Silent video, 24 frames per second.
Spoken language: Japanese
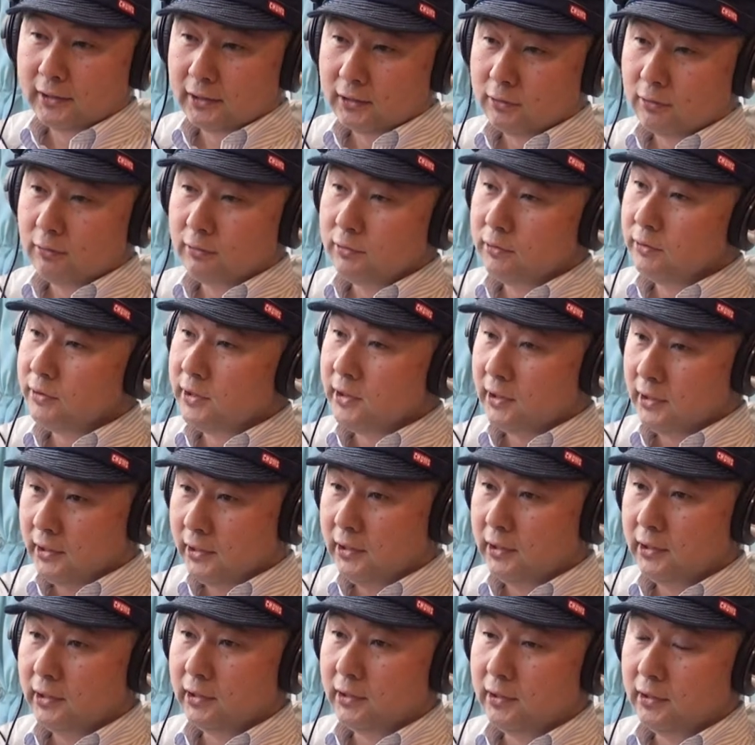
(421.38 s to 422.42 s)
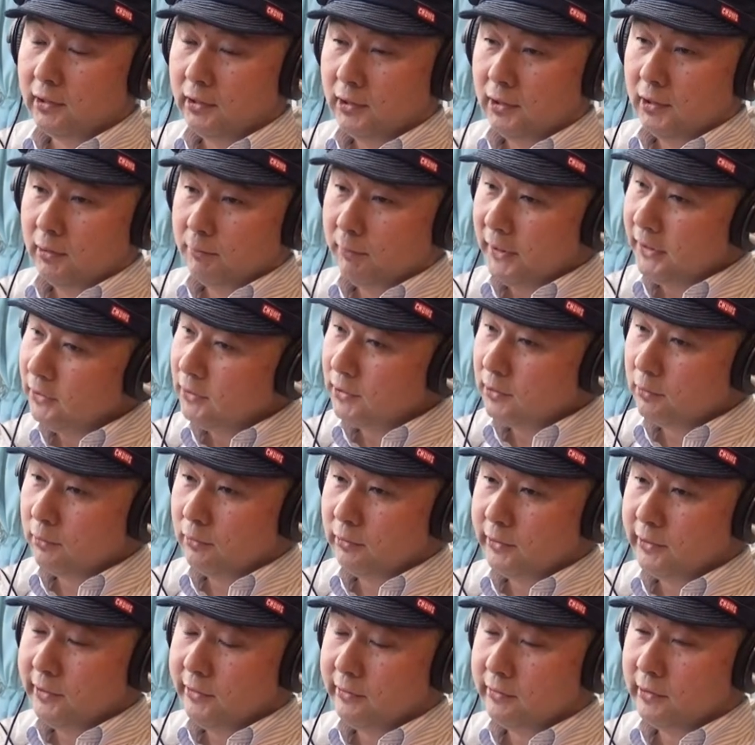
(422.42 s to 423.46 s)
だその時に毎年
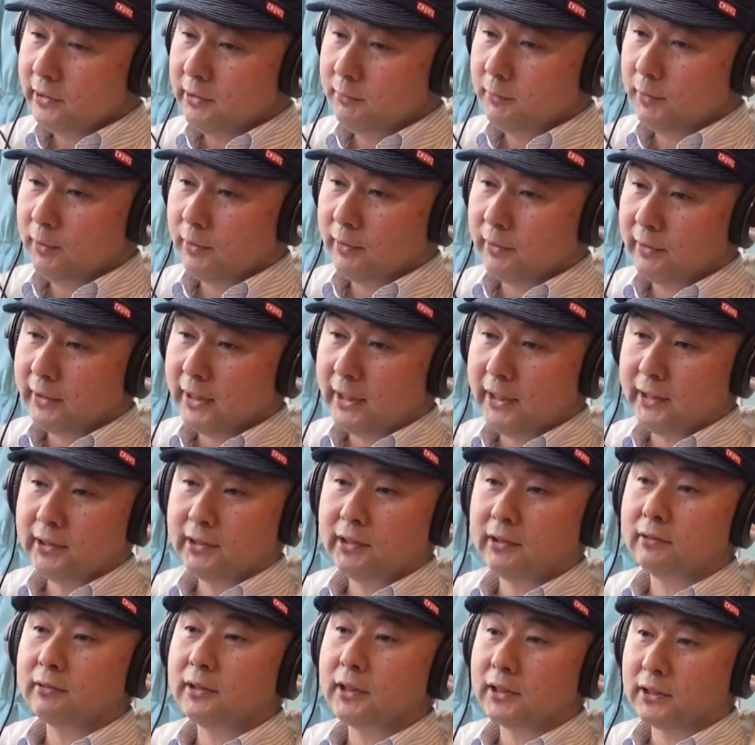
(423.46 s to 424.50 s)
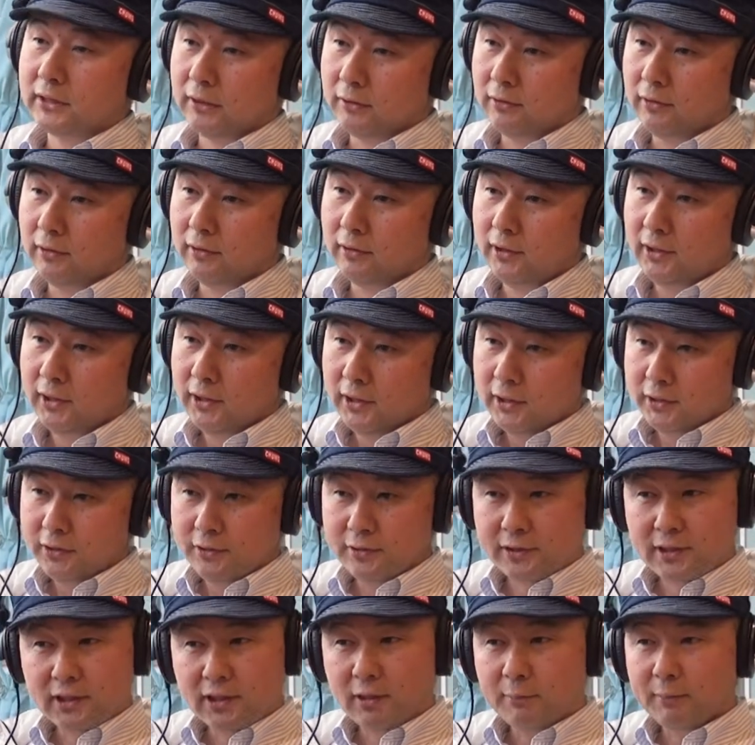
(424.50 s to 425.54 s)
ゴールデンウィークにも帰ってるんですけど、
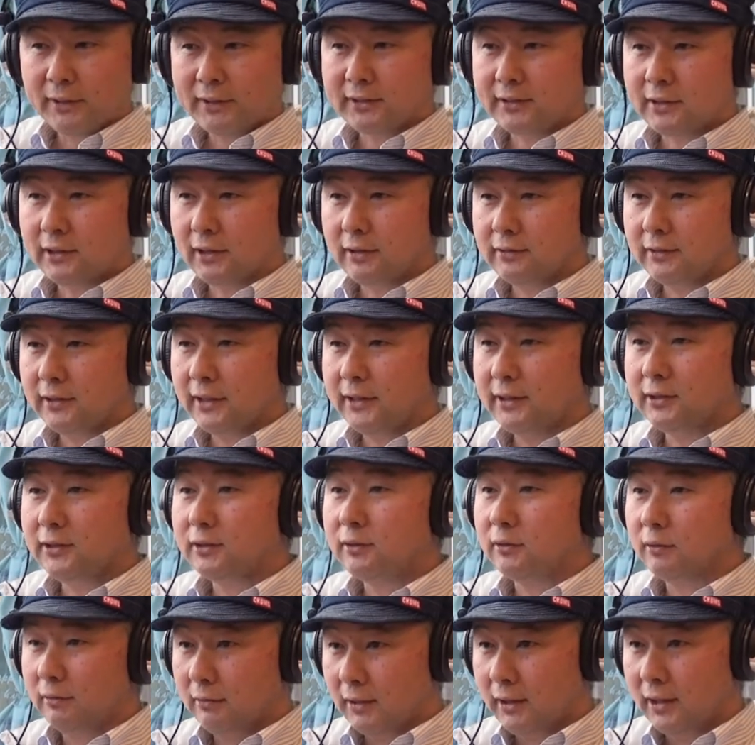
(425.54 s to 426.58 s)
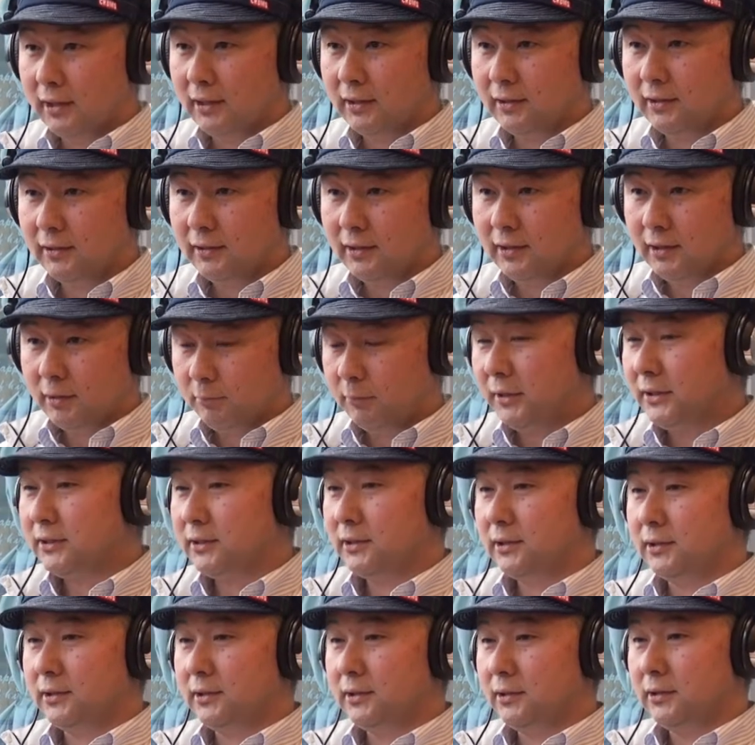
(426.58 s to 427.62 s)
雪が全くないっていうのはま
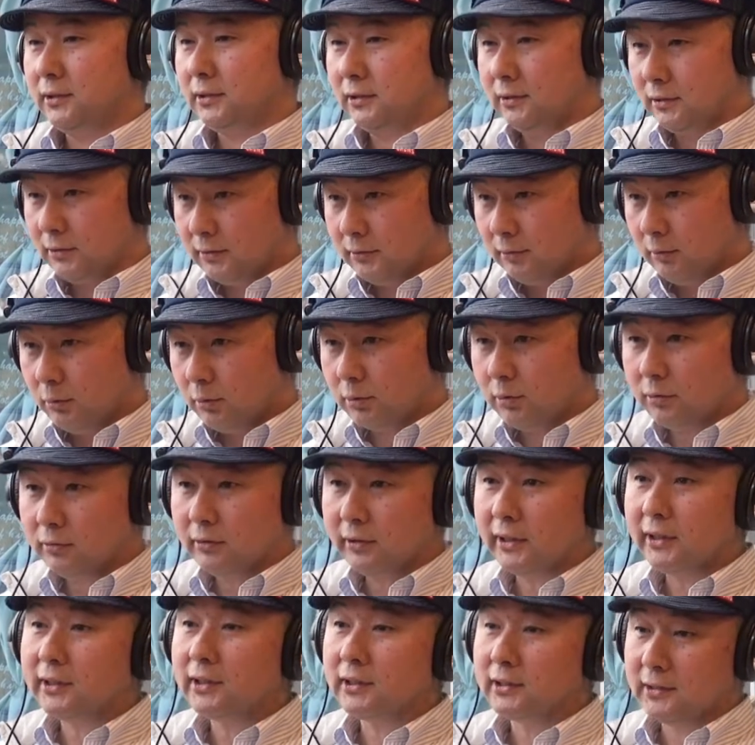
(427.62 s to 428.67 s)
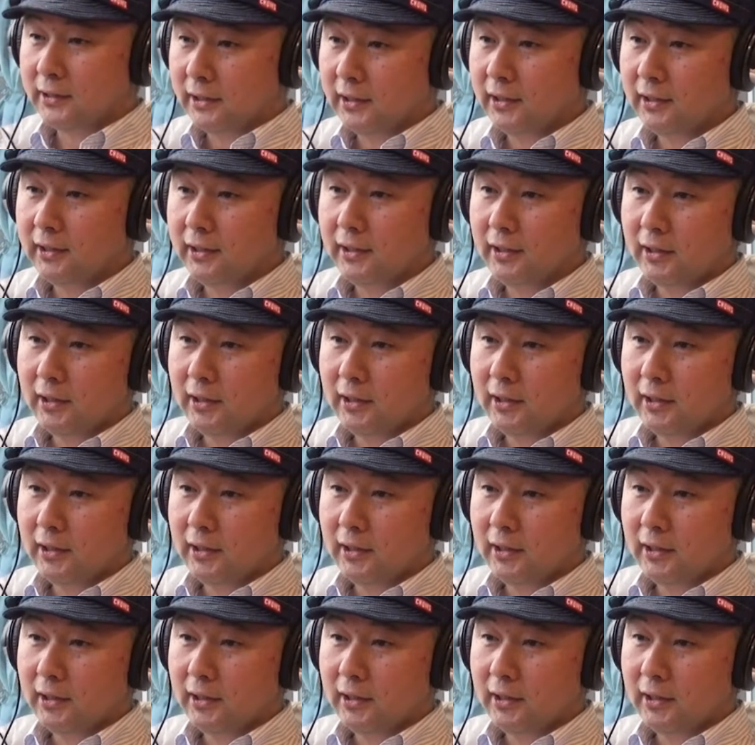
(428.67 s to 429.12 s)
ずほとんどないですね。